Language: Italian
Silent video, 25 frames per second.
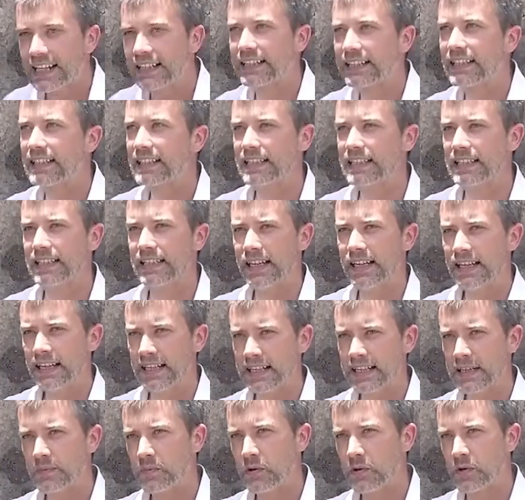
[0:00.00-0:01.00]
anche di
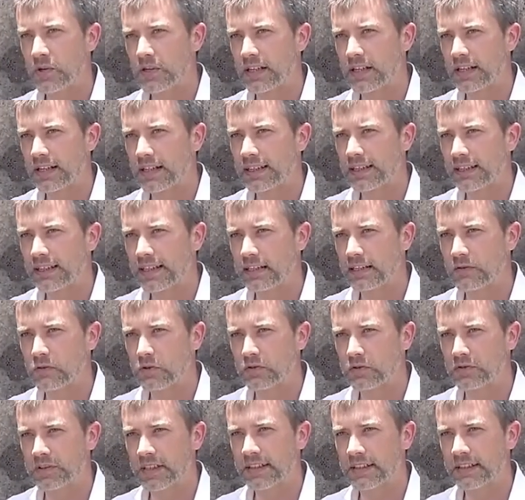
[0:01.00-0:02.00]
deporre le
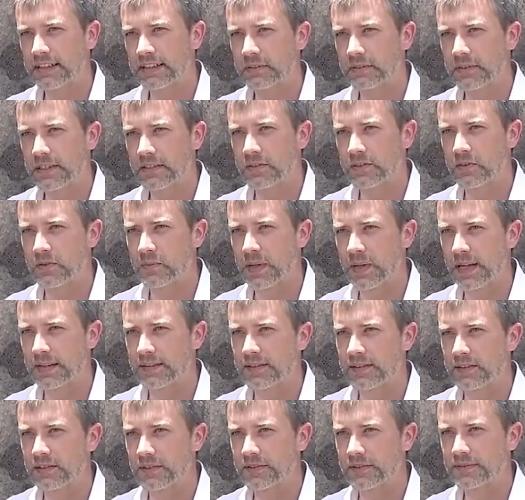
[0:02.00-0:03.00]
uova in questo
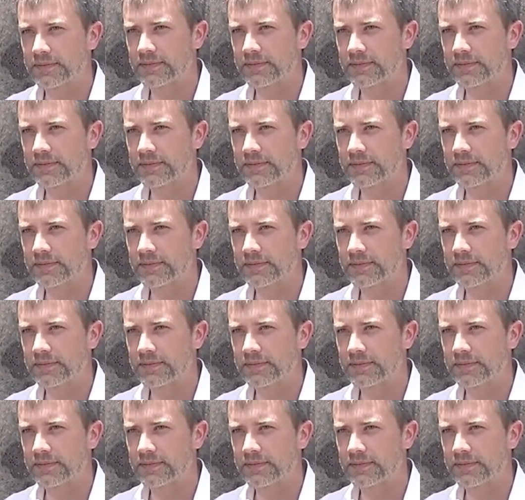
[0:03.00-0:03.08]
spazio.